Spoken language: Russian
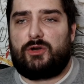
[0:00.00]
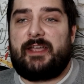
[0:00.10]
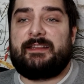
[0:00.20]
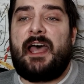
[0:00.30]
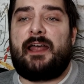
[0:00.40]

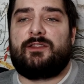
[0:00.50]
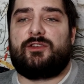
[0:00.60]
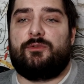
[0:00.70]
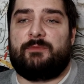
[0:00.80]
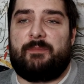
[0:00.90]

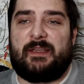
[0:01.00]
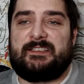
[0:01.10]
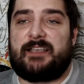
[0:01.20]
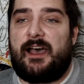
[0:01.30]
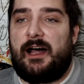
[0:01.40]
Ригнандум
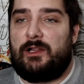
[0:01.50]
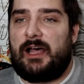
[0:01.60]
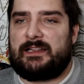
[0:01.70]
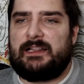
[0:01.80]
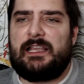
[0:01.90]
написал
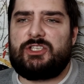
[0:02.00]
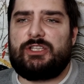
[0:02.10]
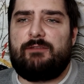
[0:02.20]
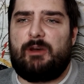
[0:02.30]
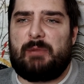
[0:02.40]

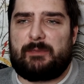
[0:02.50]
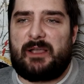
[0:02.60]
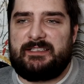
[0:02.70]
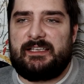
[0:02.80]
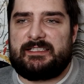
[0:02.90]
«Отличный выбор
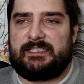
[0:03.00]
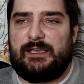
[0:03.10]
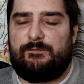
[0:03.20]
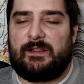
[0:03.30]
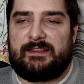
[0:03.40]

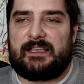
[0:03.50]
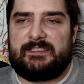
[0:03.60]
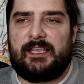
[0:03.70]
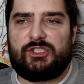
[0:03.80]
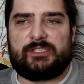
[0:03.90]
позиции и
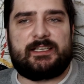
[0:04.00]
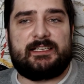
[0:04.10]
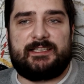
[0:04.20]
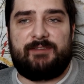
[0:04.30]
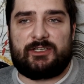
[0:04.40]

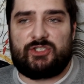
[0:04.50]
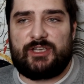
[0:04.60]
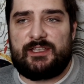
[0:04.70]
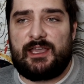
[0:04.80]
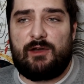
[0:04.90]
фантастическое
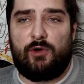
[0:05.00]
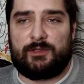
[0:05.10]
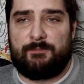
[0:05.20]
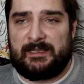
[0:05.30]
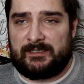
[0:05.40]
завершение
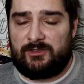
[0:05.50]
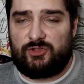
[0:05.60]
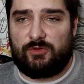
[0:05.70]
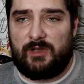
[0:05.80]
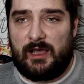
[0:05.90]
от
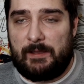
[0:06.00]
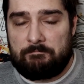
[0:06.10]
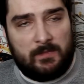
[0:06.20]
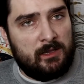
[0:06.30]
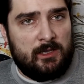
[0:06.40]
Миранчука».
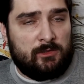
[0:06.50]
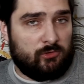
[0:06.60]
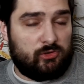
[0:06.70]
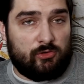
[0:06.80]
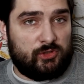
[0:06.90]

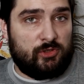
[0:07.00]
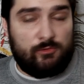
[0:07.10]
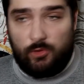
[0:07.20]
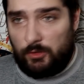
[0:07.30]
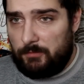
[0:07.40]
Ну что ж,
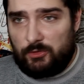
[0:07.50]
гол